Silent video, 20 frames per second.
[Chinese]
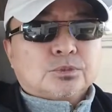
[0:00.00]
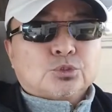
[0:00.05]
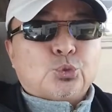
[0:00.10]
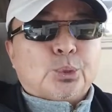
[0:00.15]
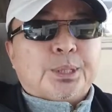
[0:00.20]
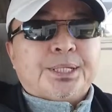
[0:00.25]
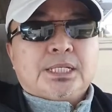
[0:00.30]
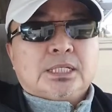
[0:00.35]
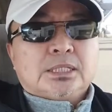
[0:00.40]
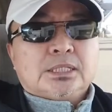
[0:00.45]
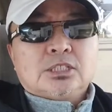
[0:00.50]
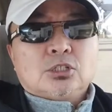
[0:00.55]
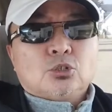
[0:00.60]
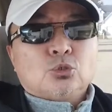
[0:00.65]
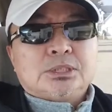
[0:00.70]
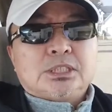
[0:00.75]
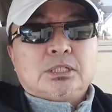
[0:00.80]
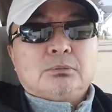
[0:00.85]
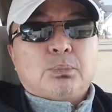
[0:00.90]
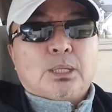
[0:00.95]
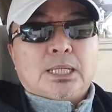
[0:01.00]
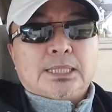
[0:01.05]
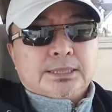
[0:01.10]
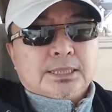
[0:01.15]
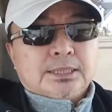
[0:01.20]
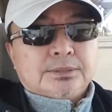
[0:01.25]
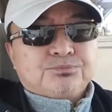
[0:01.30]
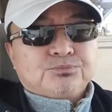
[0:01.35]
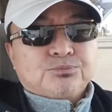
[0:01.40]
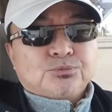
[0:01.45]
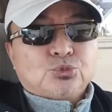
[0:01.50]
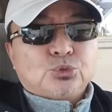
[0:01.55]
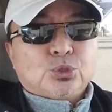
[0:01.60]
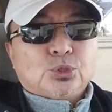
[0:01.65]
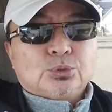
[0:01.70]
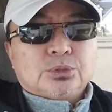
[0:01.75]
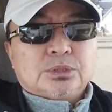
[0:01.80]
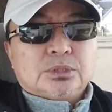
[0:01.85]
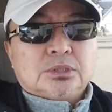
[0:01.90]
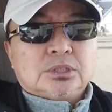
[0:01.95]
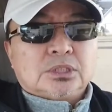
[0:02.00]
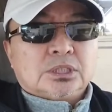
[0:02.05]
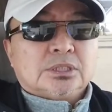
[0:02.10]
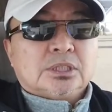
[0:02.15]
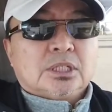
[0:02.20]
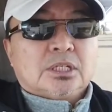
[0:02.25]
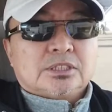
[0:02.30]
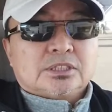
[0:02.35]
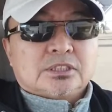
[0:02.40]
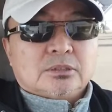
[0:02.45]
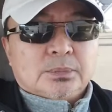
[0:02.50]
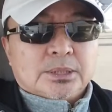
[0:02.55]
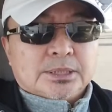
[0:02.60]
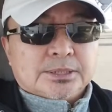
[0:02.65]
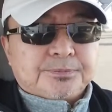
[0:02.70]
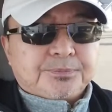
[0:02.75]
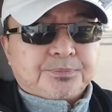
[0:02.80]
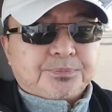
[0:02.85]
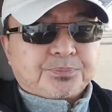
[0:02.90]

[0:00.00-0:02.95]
管理了这个国家八年，最后得到了什么？